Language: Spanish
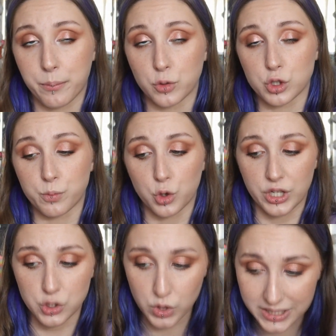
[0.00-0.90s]
pues
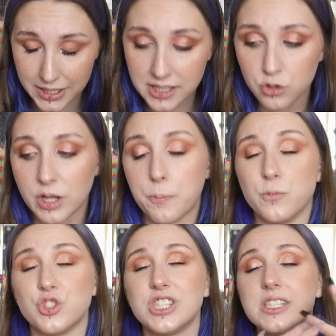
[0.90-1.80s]
porque es una tienda donde hay
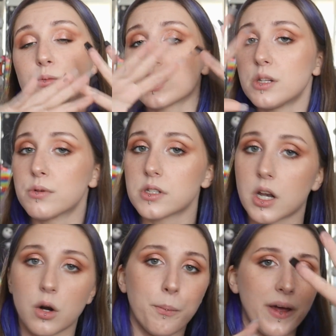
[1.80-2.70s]
muchísimos tipos
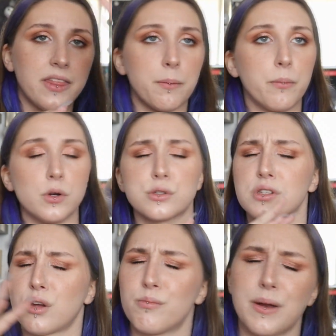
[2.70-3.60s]
de ropa, de
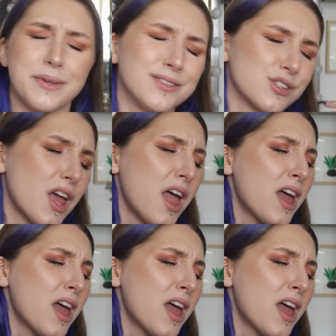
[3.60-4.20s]
bolsos, de complementos,